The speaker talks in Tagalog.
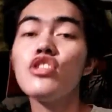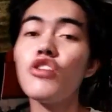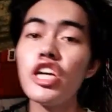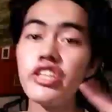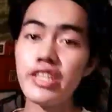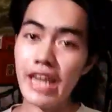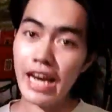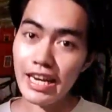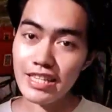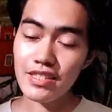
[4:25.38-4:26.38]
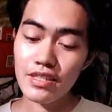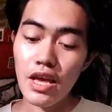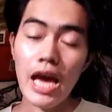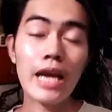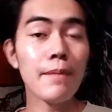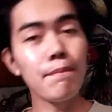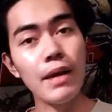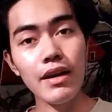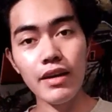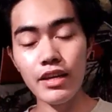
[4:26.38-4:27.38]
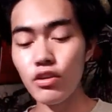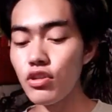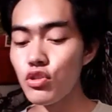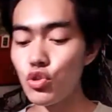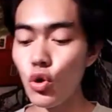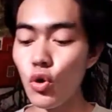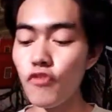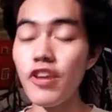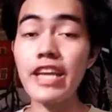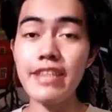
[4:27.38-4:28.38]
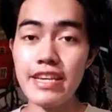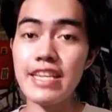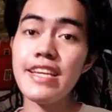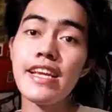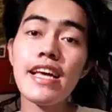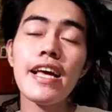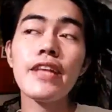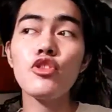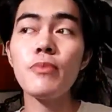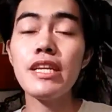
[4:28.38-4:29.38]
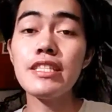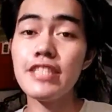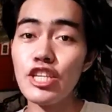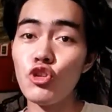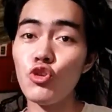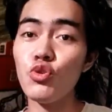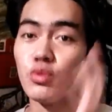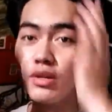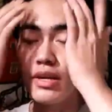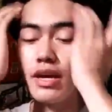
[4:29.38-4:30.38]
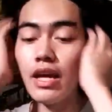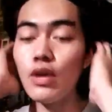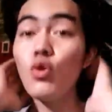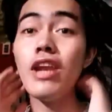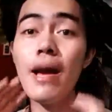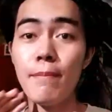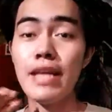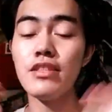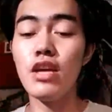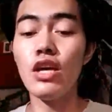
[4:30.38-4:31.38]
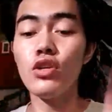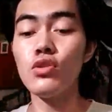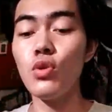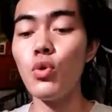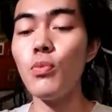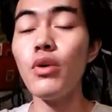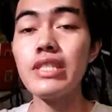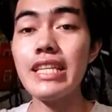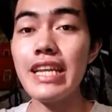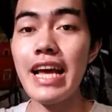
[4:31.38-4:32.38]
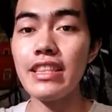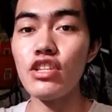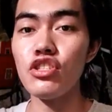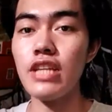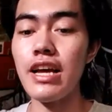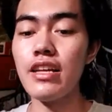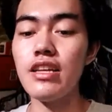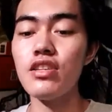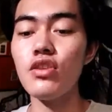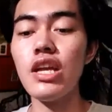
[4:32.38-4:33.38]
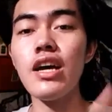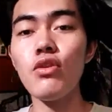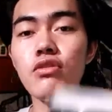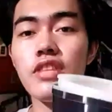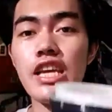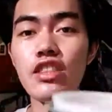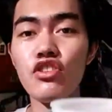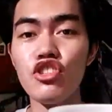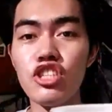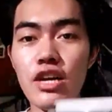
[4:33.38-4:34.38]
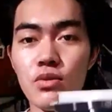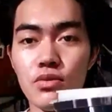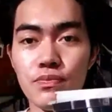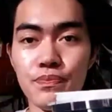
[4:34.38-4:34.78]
So, ngayon guys, I'm back ngayon. So, finally na tumigas na yung uh, gulaman. So, buksan na natin siya. So, naka-container siya.